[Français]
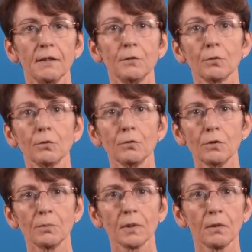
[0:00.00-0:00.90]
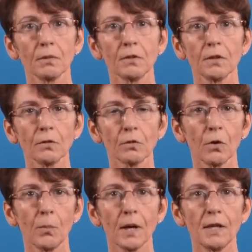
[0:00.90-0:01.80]
Et surtout, j'ai pris conscience que
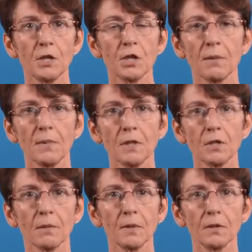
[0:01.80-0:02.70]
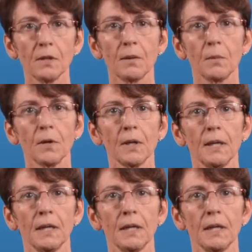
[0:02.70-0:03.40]
l'on parlait jamais, jamais de la mort.